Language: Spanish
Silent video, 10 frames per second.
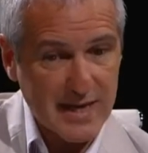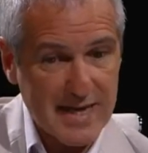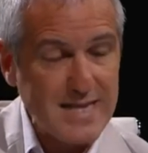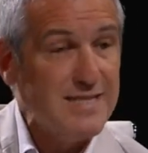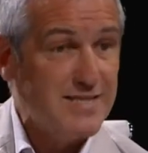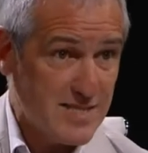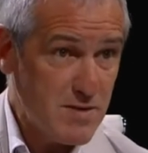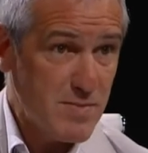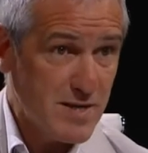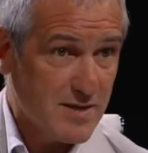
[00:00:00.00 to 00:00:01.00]
que
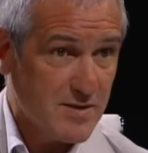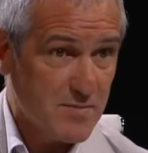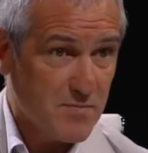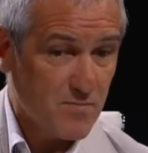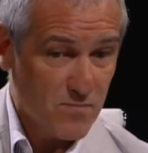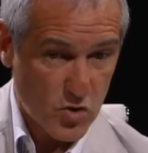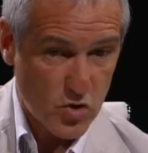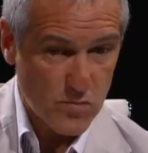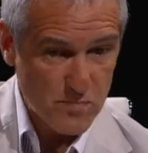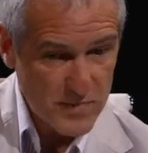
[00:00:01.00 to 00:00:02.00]
encima
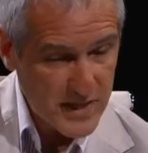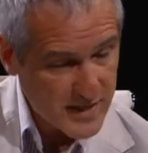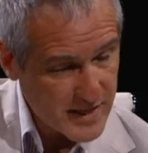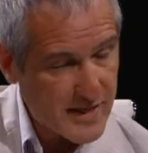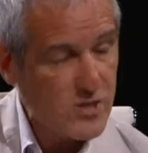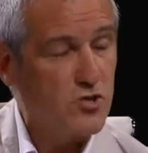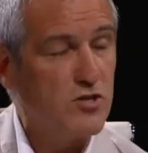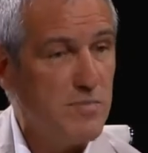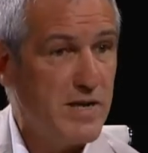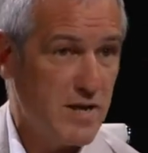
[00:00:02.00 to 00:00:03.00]
con de
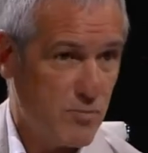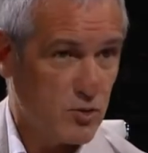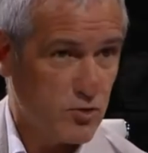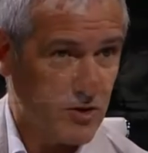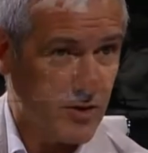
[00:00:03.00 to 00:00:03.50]
generación de miles de puestos de